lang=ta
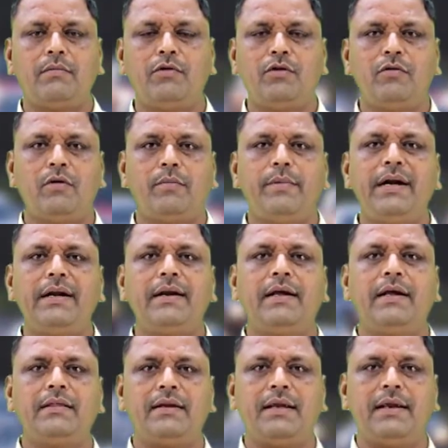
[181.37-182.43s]
இருக்கும்போது ஒரு மேட்டில்
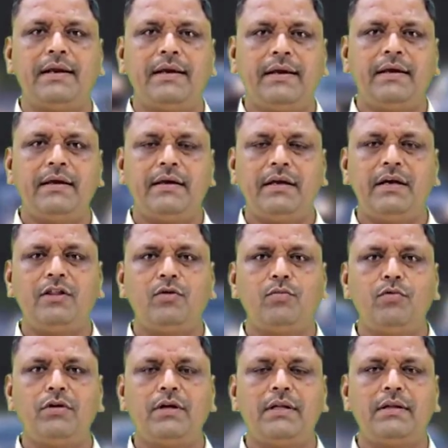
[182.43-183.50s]
ஏற்றுறாரு
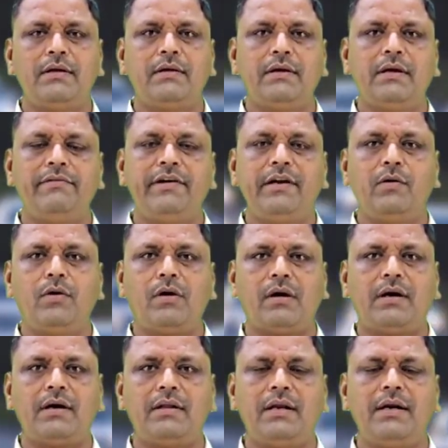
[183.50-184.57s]
ஏற்றும் போது அந்த ஹெவி லோடு
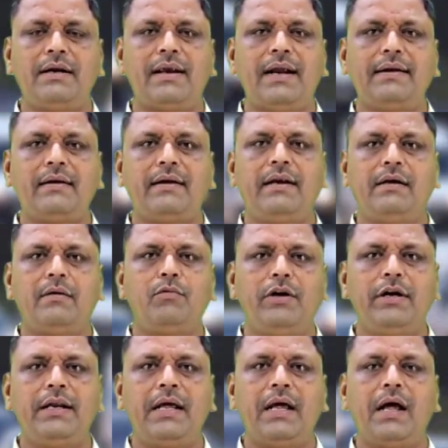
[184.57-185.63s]
இருக்கிறதுனால டிராக்டர் இழுக்க
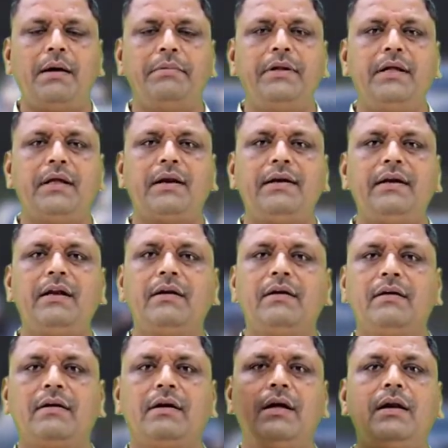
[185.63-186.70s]
முடியல அப்படியே ரிட்டன்
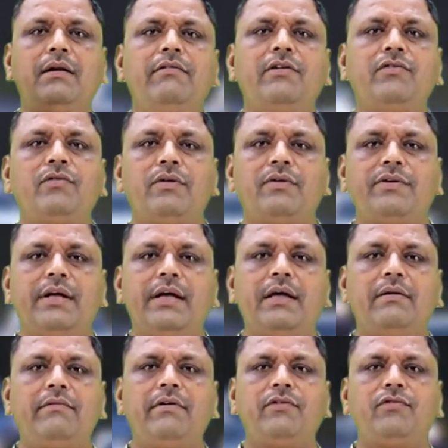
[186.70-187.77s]
ரிவர்ஸ் வந்துருச்சுங்க
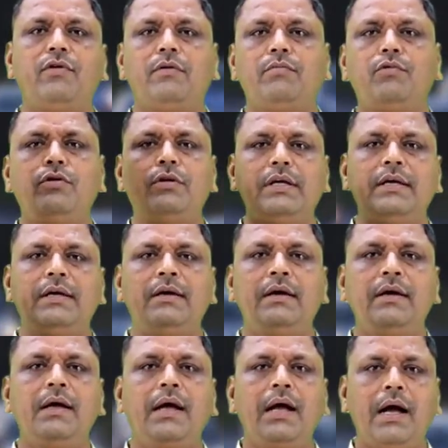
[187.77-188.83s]
ரிவர்ஸ் வரும்போது
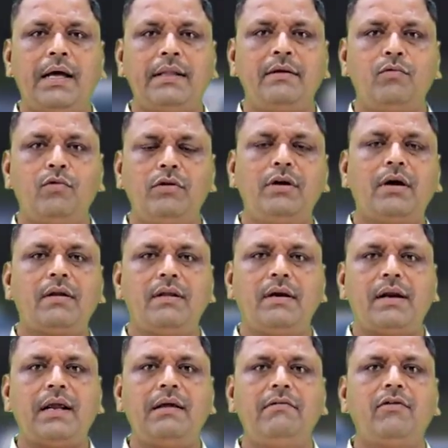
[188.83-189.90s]
அந்த ஓட்டிட்டு இருந்த
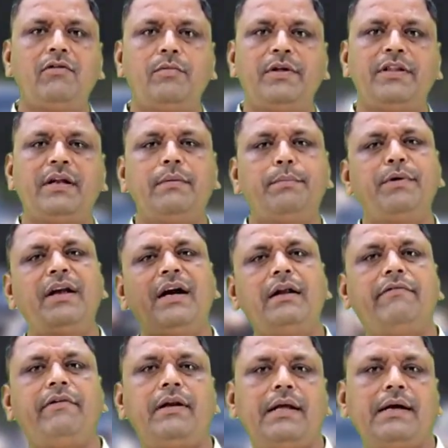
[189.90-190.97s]
டிரைவர் வந்து பார்த்திங்கன்னா
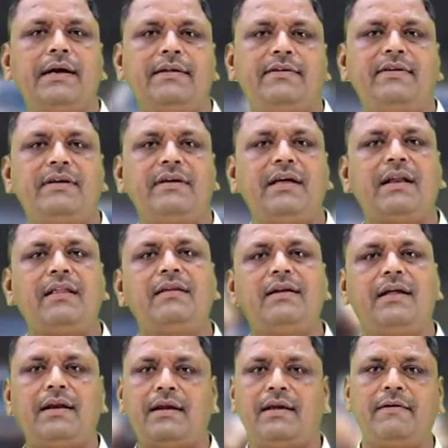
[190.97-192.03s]
பின்னாடி வீலில் கிடச்சி
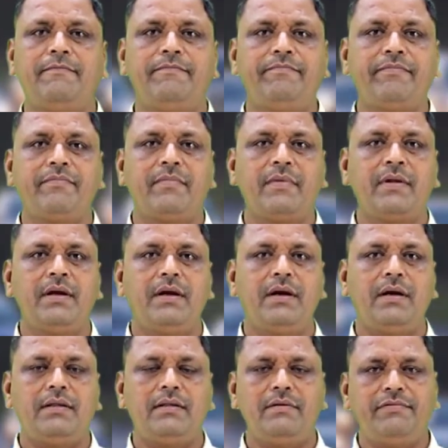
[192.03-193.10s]
இறந்துட்டாருங்க
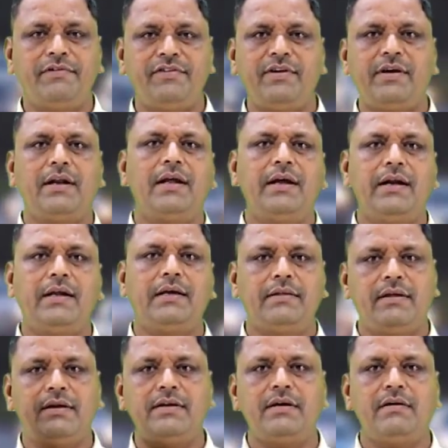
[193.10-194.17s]
இது ஃபிசிக்கலாக எனக்கு
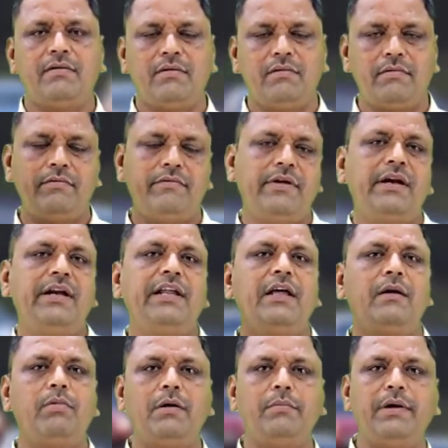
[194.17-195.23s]
தெரிஞ்ச வெரி
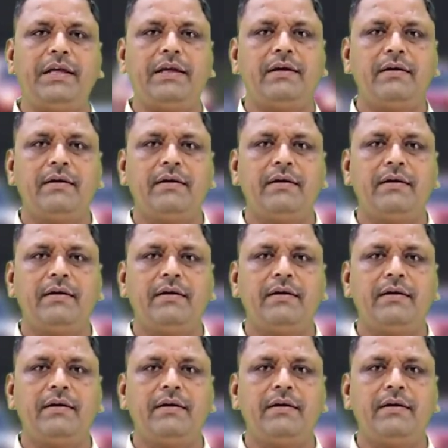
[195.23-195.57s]
நியர்பை மீ